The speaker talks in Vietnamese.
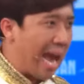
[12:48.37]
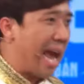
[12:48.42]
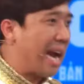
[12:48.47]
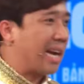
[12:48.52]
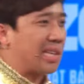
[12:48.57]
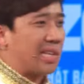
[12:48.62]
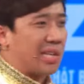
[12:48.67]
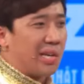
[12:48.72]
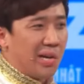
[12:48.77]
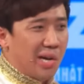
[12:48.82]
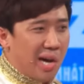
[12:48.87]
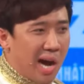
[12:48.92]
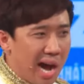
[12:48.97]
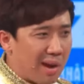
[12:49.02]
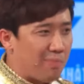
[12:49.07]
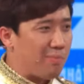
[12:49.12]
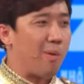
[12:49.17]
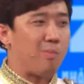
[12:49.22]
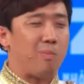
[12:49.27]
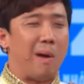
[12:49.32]
nhạc chưa
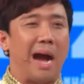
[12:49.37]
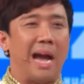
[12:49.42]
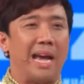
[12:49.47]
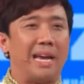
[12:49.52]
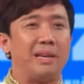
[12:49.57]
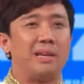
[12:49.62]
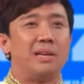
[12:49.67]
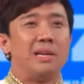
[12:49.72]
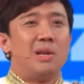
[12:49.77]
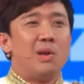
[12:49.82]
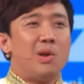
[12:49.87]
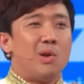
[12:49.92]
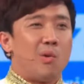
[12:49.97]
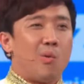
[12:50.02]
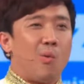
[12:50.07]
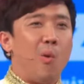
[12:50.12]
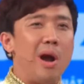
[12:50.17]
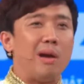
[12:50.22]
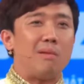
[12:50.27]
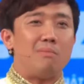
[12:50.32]
hết một bài
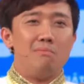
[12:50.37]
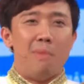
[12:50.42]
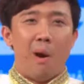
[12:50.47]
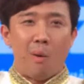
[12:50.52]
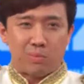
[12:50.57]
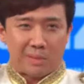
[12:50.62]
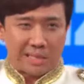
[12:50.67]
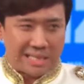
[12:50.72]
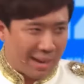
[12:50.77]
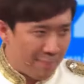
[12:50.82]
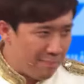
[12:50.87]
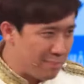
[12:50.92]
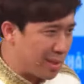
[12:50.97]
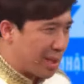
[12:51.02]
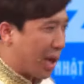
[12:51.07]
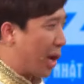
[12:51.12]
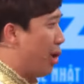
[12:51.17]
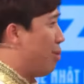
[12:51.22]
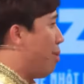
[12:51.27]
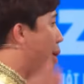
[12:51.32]
Quất 100
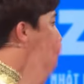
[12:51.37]
triệu